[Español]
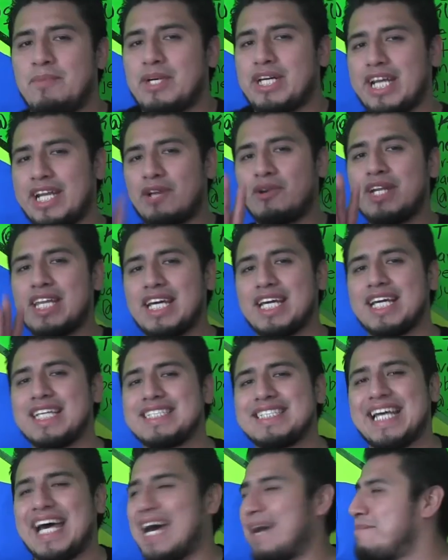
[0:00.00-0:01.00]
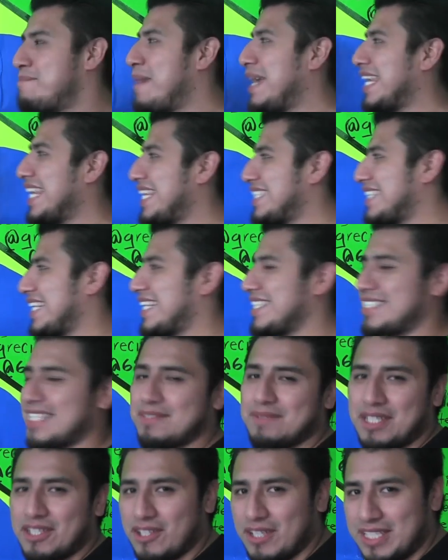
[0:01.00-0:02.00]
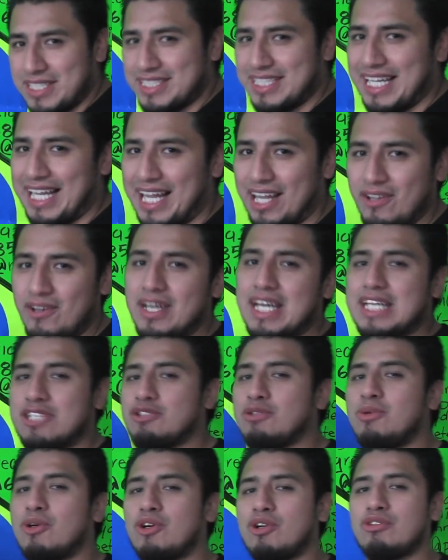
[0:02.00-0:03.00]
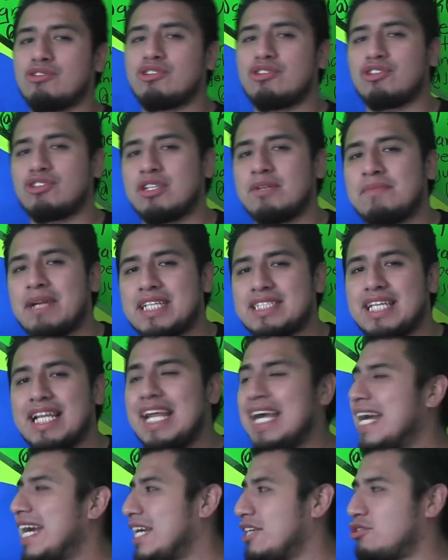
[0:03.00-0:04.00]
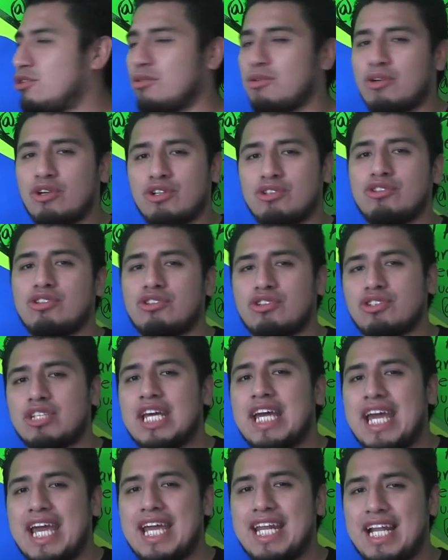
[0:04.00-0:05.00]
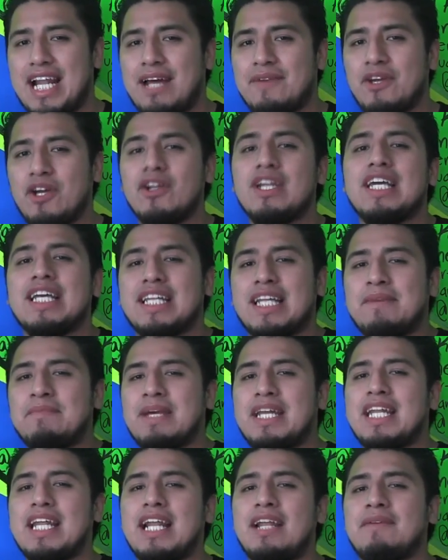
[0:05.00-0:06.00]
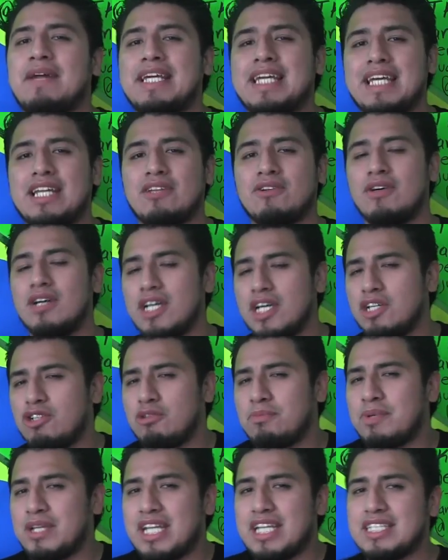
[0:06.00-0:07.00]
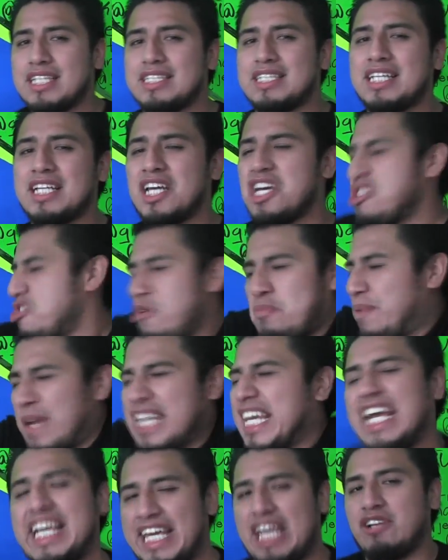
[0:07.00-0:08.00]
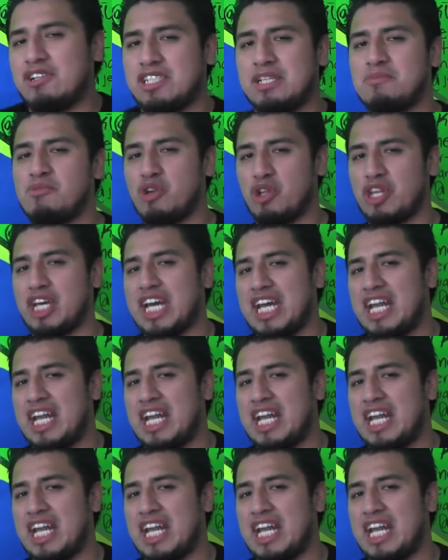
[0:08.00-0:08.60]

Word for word: Porque recuerda que esta belleza que estás viendo de este lado estuvo con nosotros en Brasil, estuvo con nosotros en el avión y también en el barquito. Y tú podrás decir, ¿yo para qué quiero ese muro de